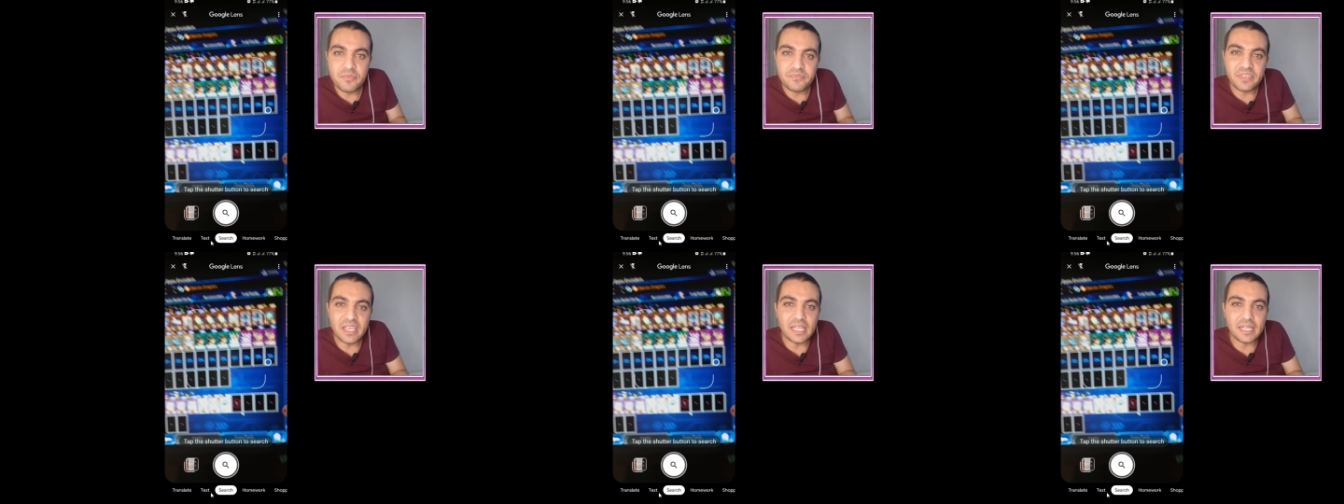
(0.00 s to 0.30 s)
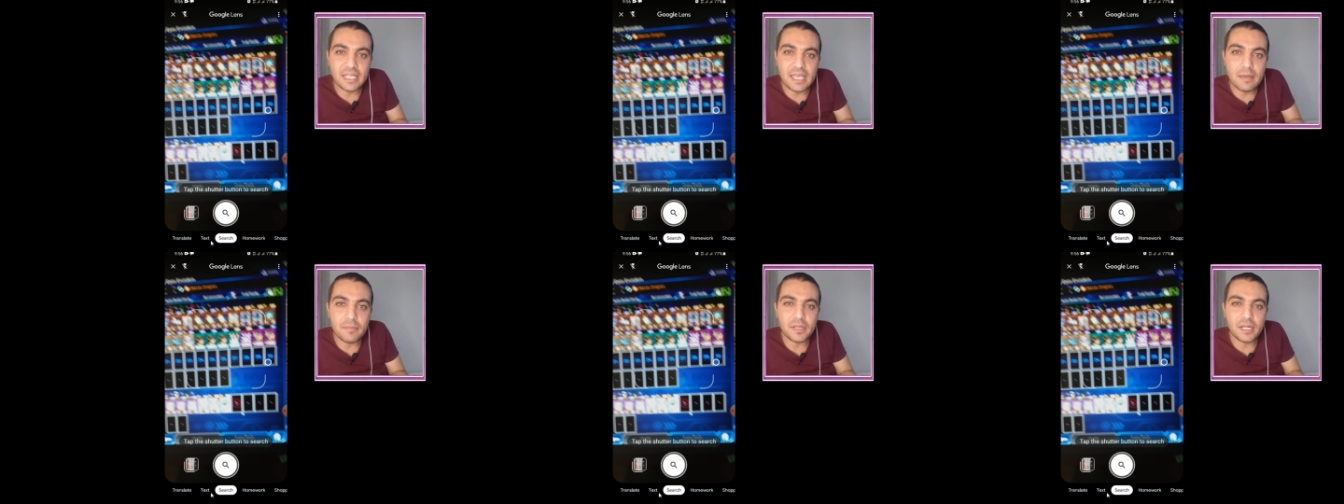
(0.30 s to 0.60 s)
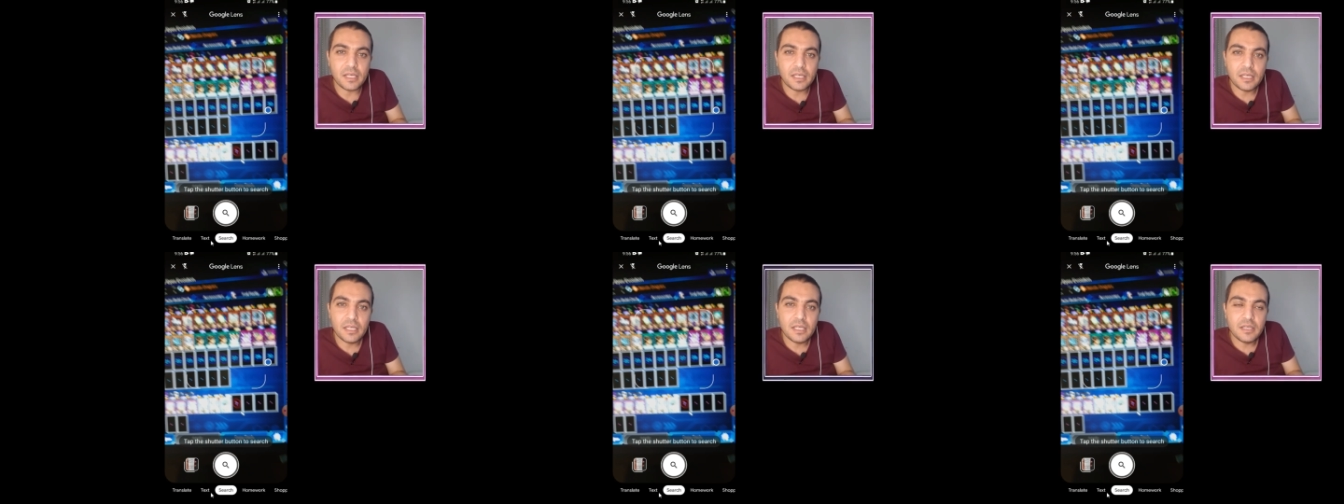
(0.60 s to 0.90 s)
افتح
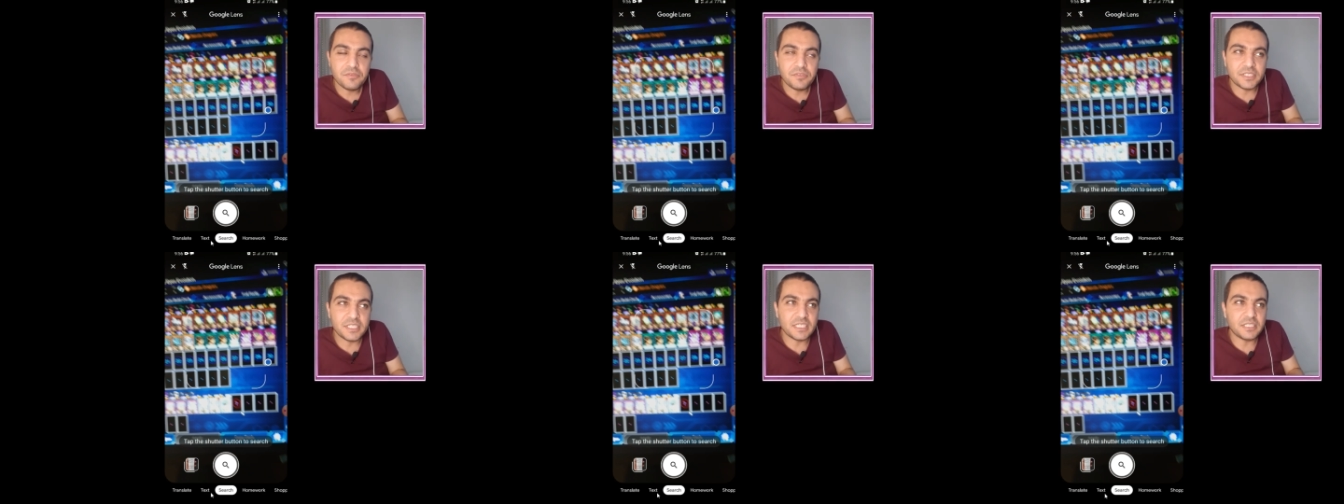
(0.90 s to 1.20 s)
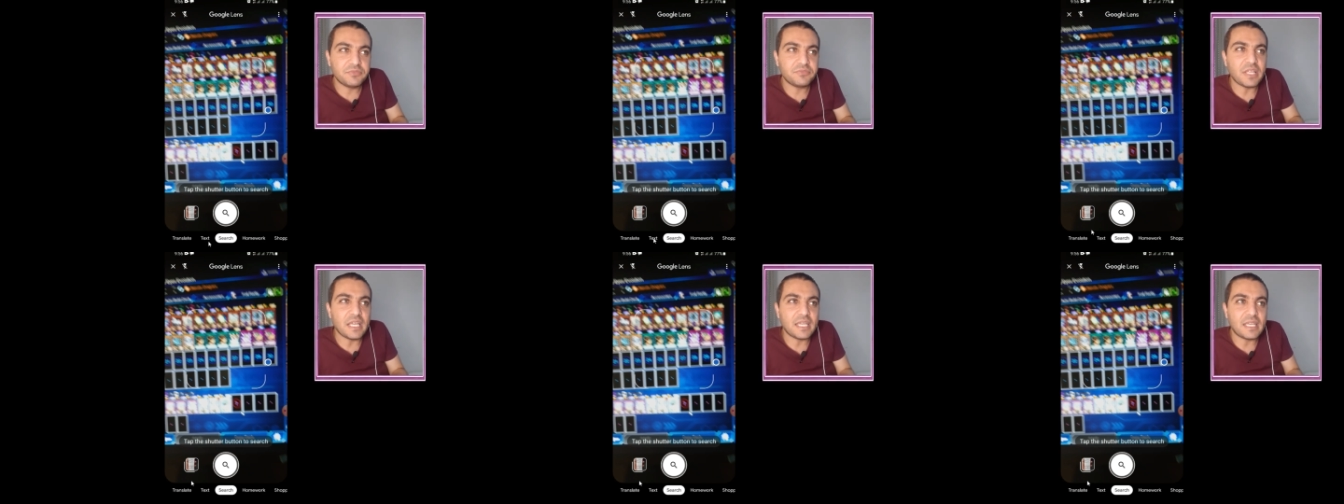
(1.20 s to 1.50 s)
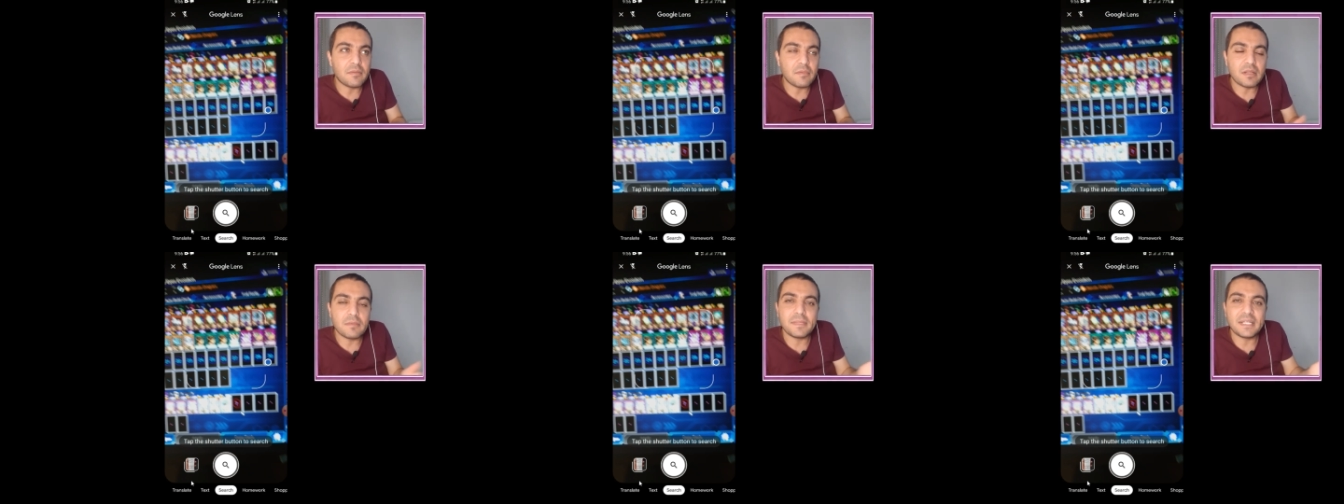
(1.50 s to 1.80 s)
الكاميرا فتيجي تفتح
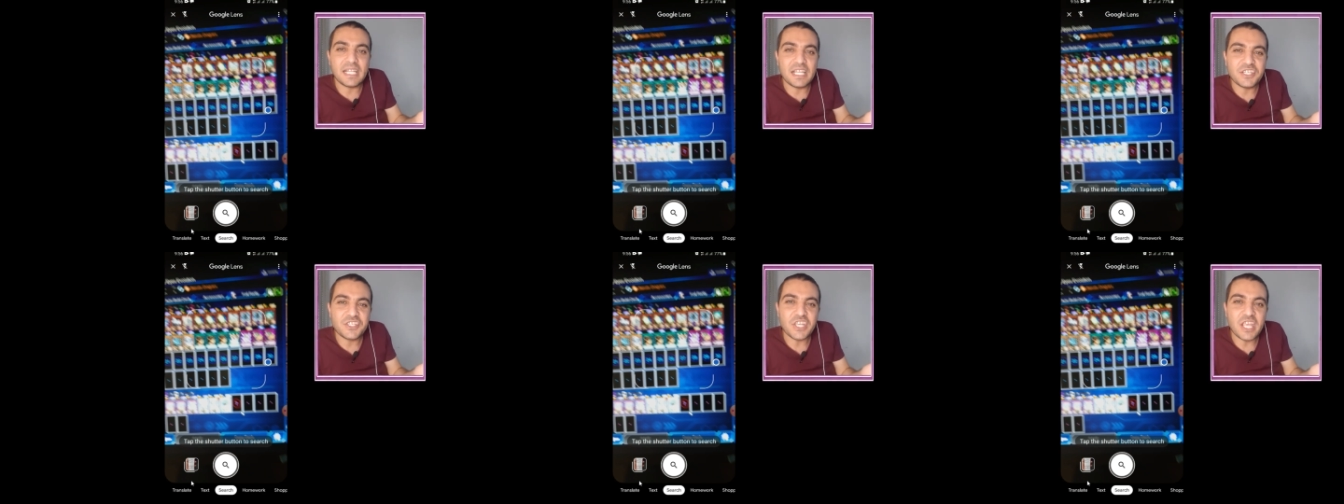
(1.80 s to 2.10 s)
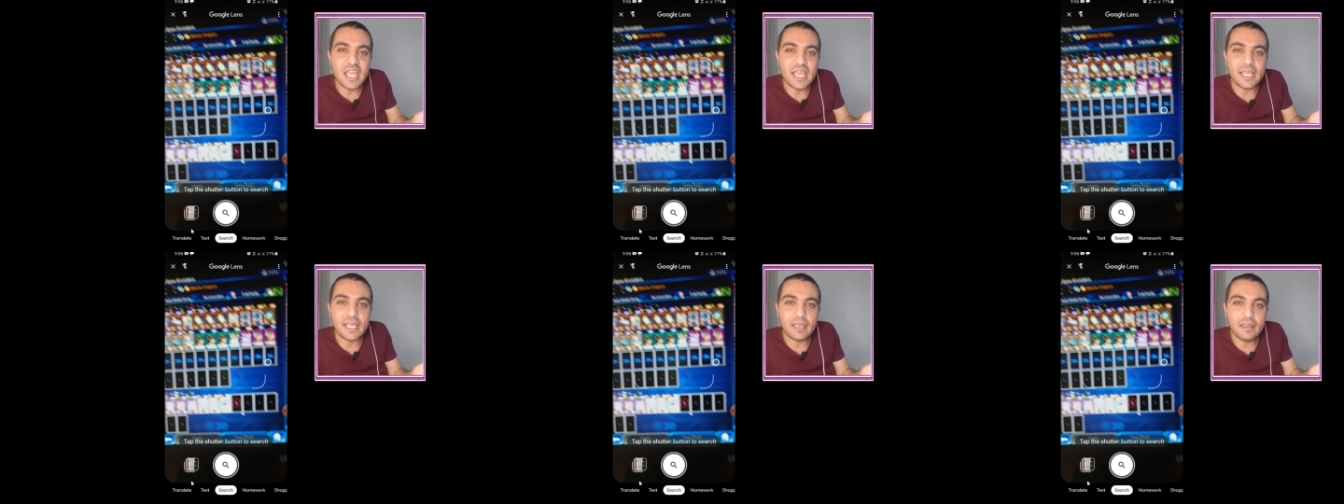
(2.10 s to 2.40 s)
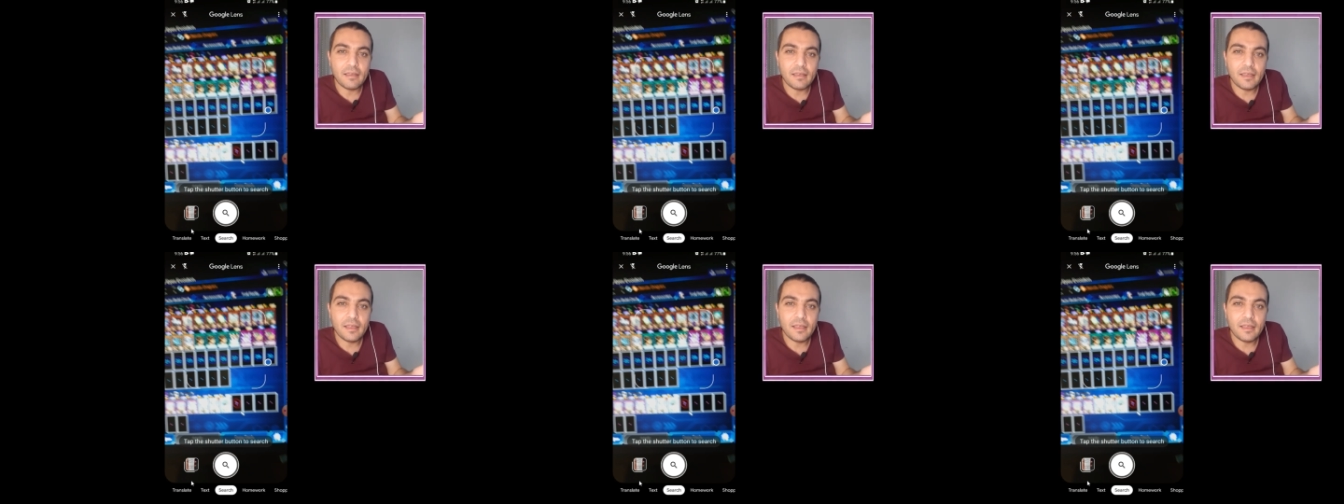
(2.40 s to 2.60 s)
الكاميرا ما تلاقيش حاجه